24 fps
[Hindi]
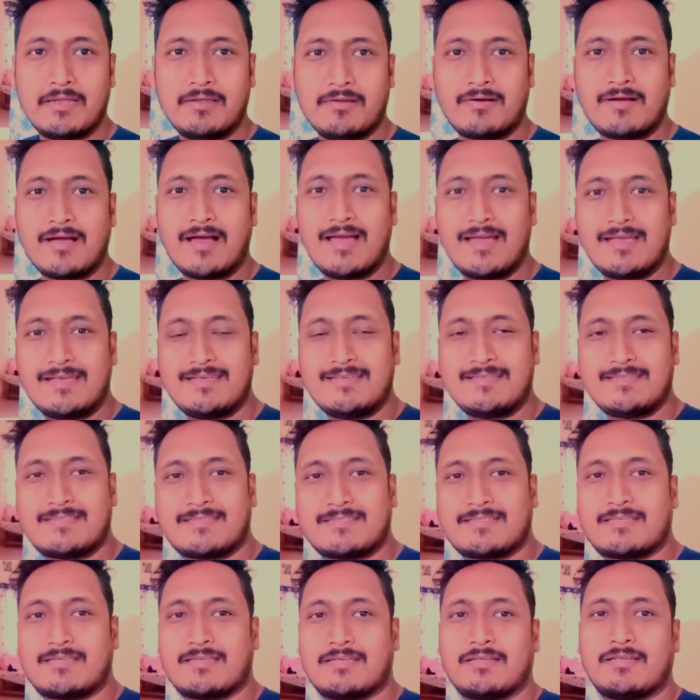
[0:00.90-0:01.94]
हेलो गाइस
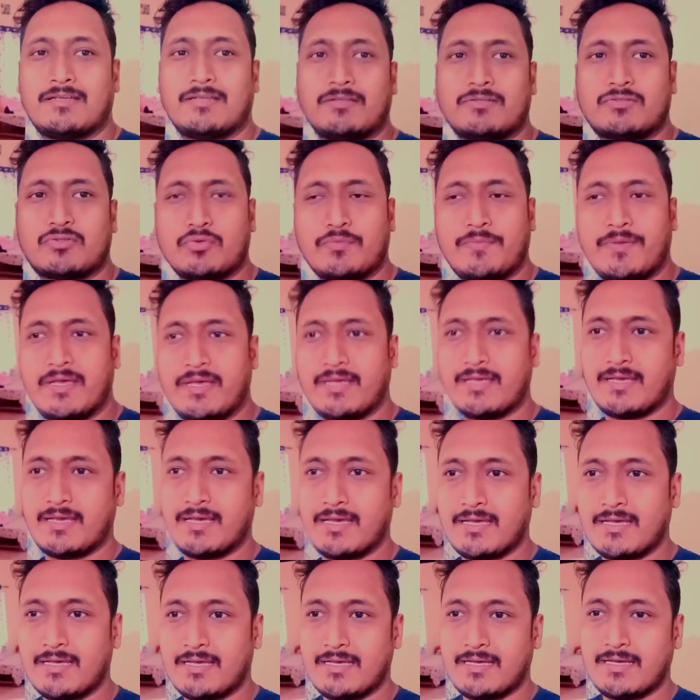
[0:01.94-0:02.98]
सुबह
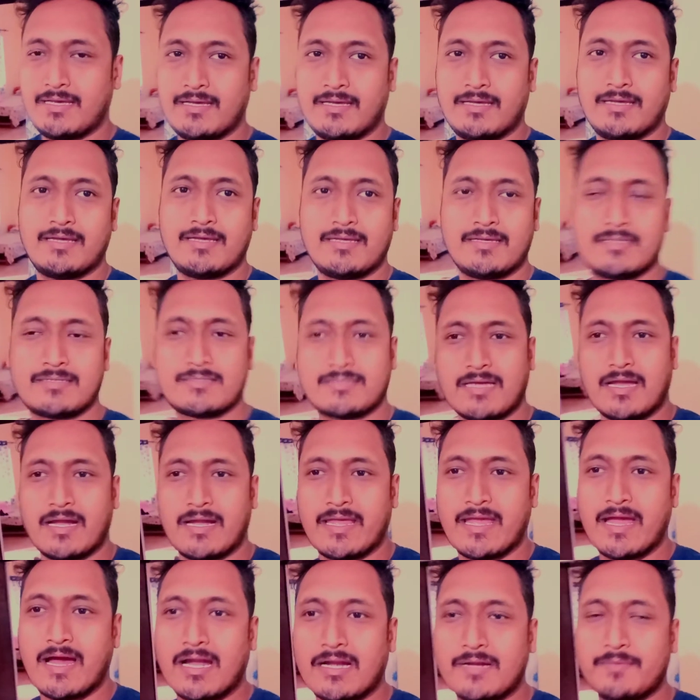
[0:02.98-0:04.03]
के
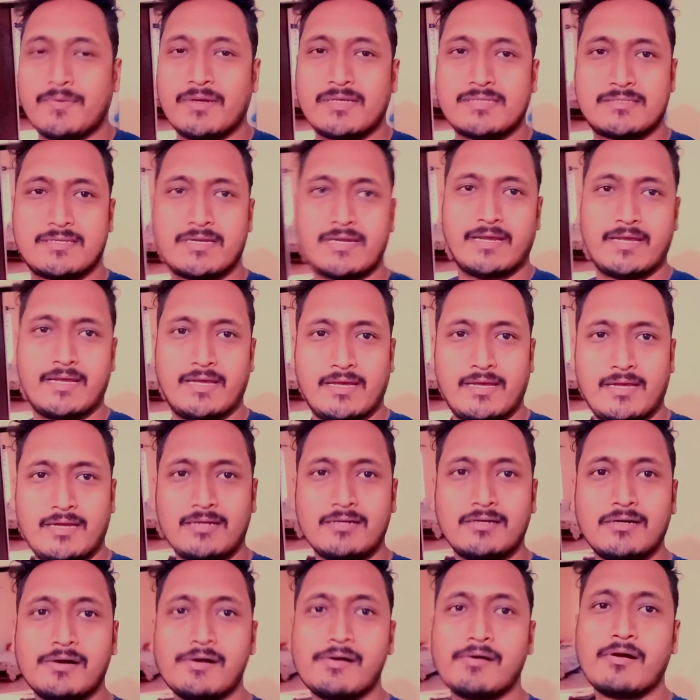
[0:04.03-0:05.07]
साढ़े आठ बज रहे हैं
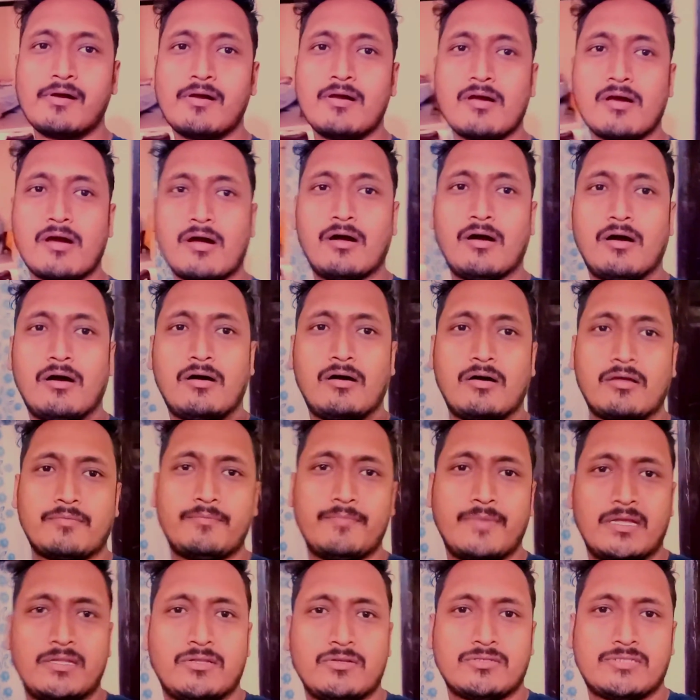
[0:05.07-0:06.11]
और
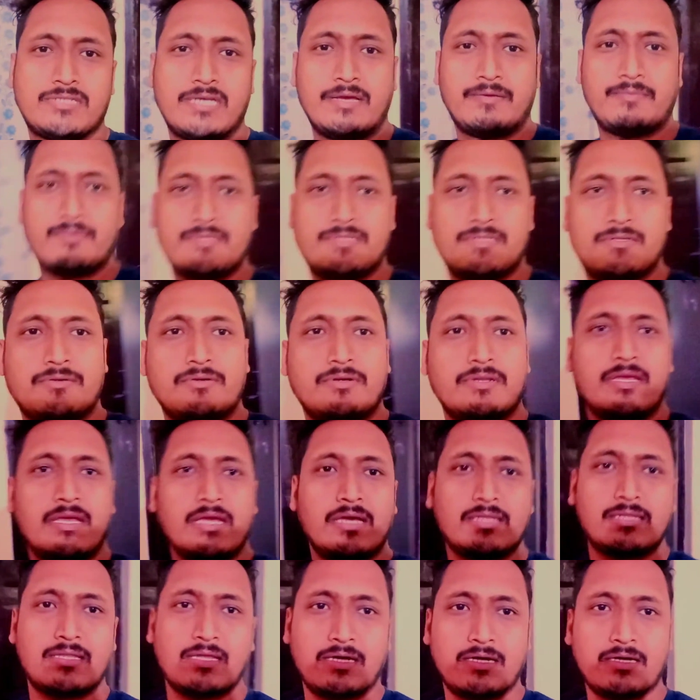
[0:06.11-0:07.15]
मैं तो छः बजे उठ
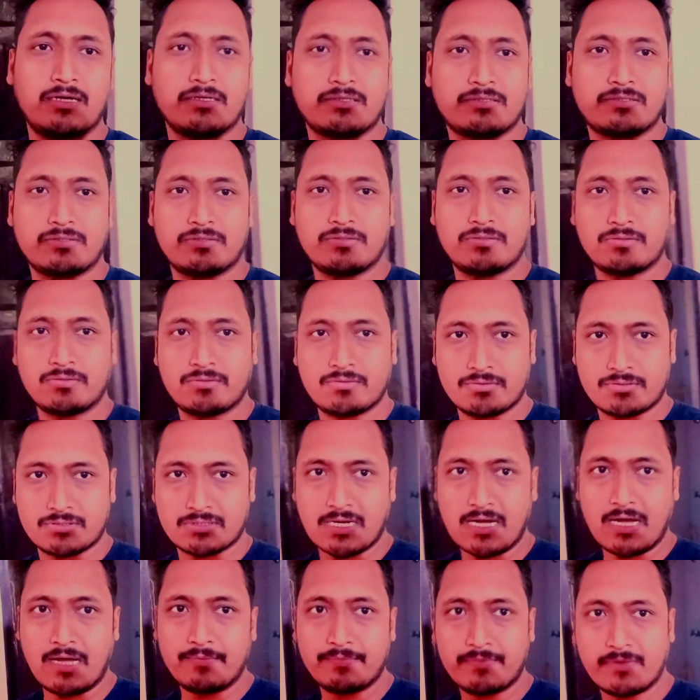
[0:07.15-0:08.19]
गया था सो कुछ
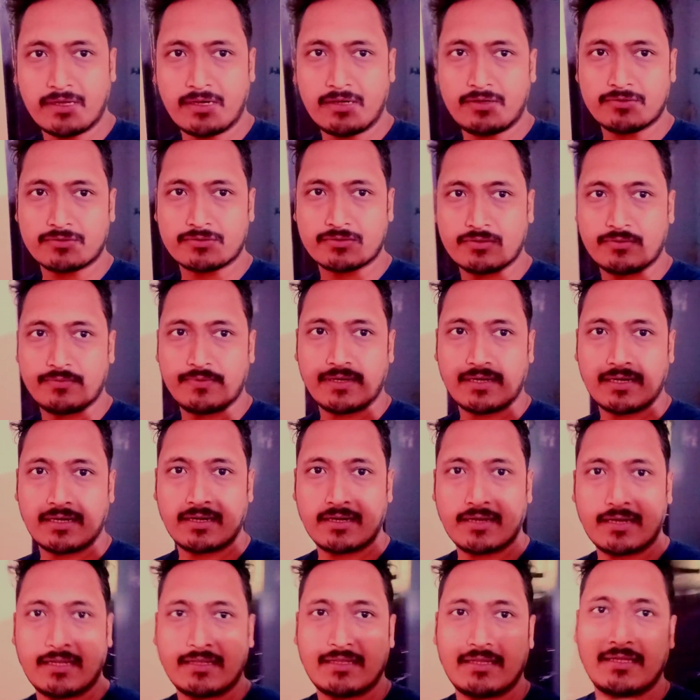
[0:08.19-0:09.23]
काम था उसको मैं कर
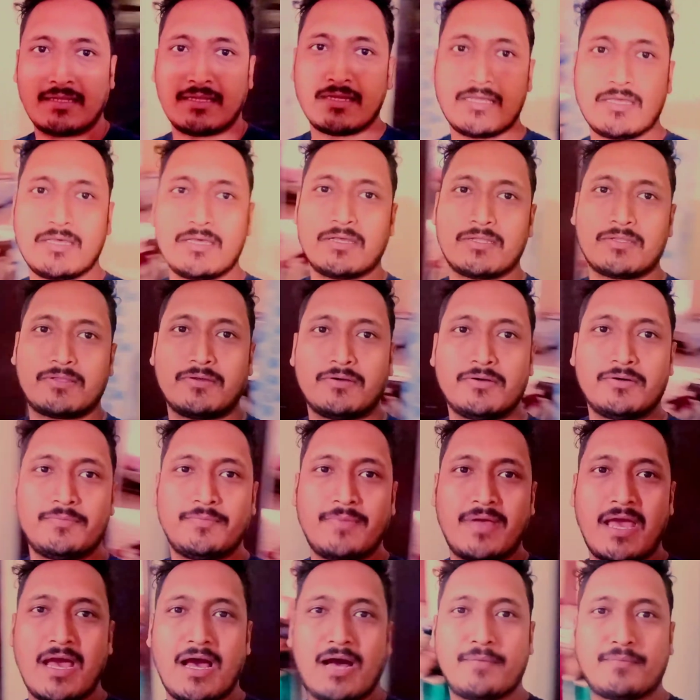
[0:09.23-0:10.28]
रहा था तो
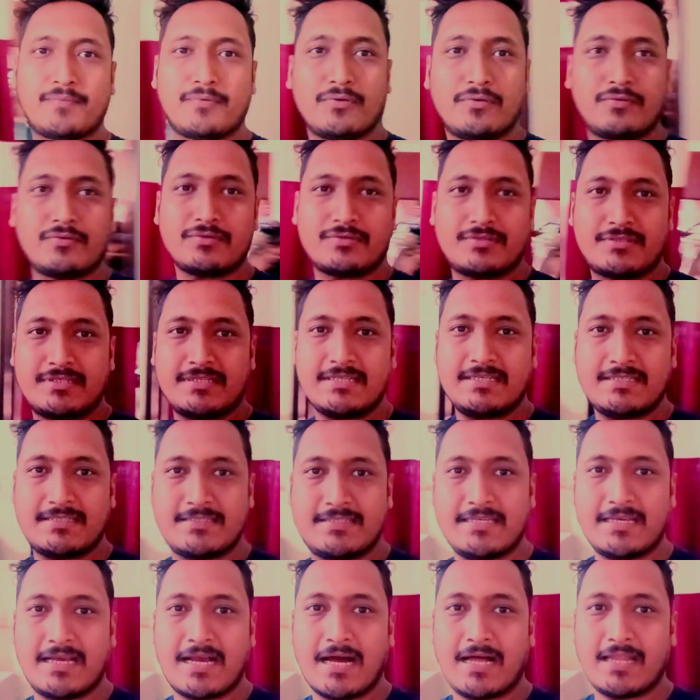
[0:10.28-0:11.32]
मैं आपको कुछ चीज़
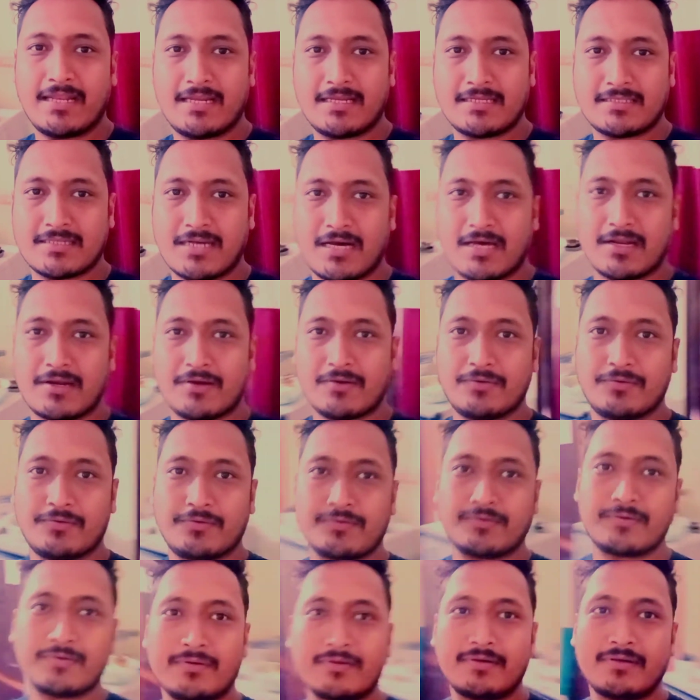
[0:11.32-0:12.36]
दिखाना चाह रहा हूँ
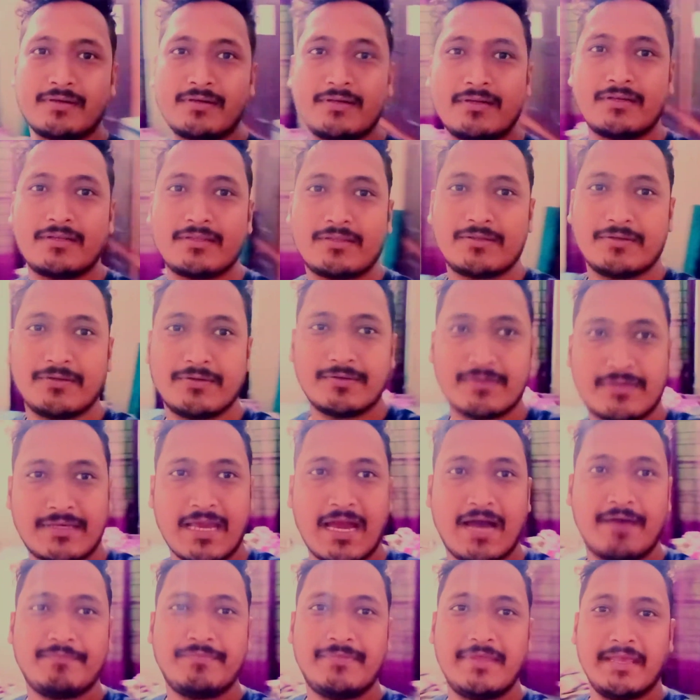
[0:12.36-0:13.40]
तो
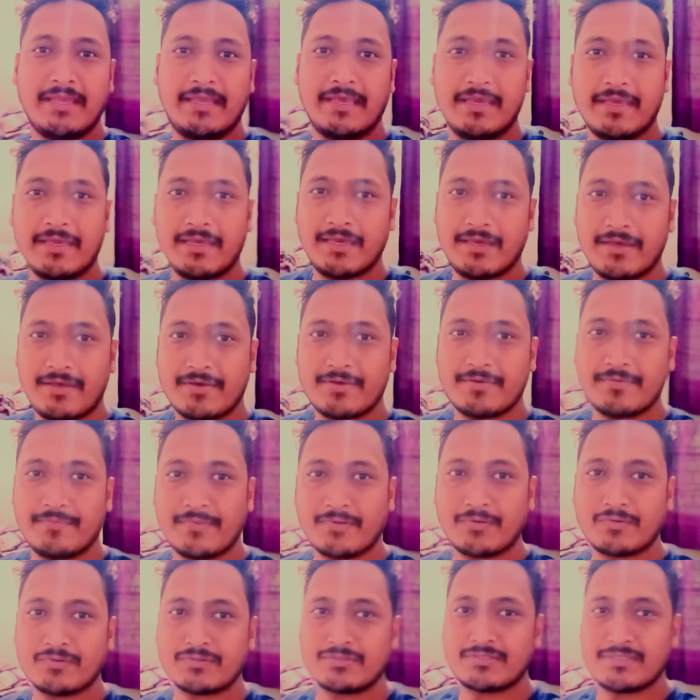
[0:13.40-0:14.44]
क्या आप देखेंगे
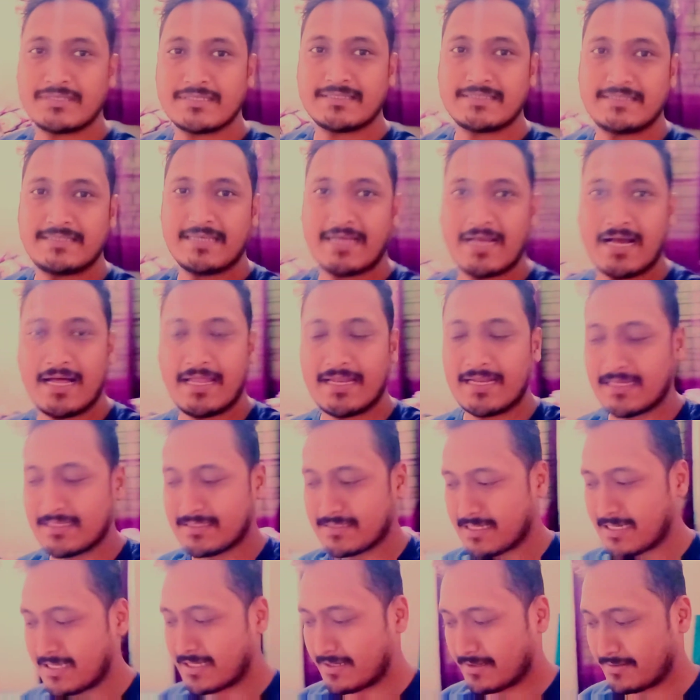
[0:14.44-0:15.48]
मैं कुछ चीज़ दिखाना
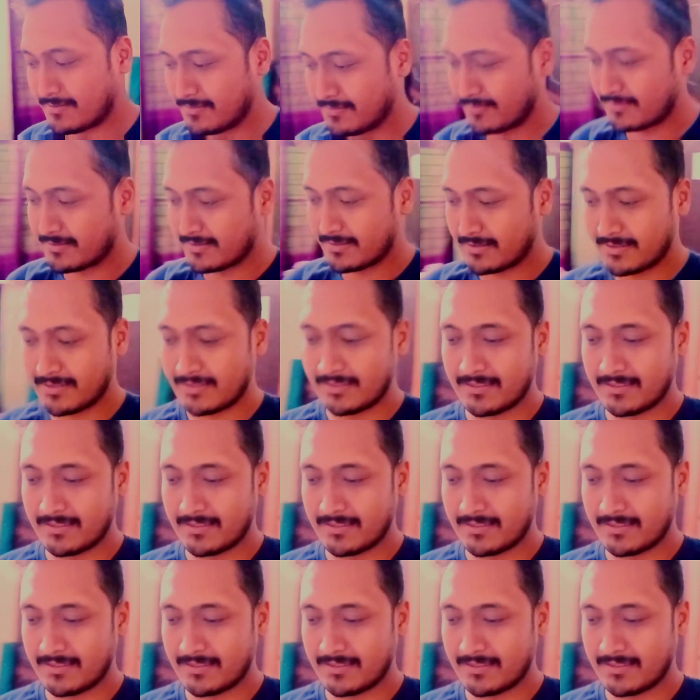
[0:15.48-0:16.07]
चाह रहा हूँ